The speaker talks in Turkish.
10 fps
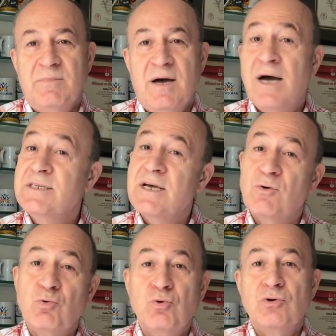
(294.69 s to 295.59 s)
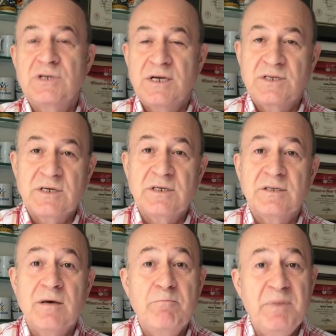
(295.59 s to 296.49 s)
Ancak Uğurcan Çakır
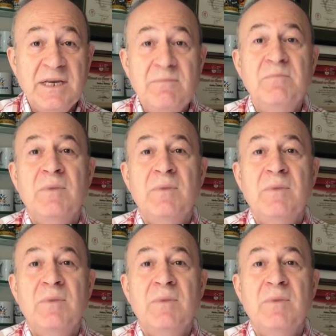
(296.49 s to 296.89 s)
da benim